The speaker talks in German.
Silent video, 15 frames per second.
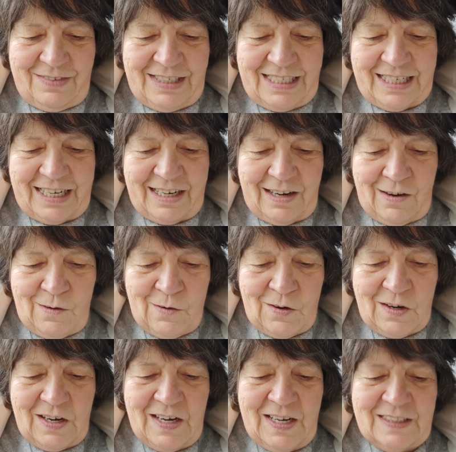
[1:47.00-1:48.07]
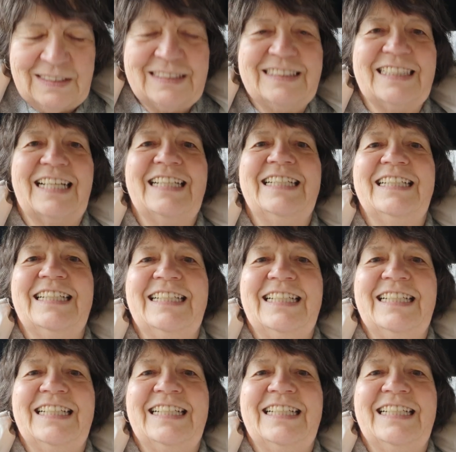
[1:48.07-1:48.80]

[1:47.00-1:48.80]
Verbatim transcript: wie der Raucher seine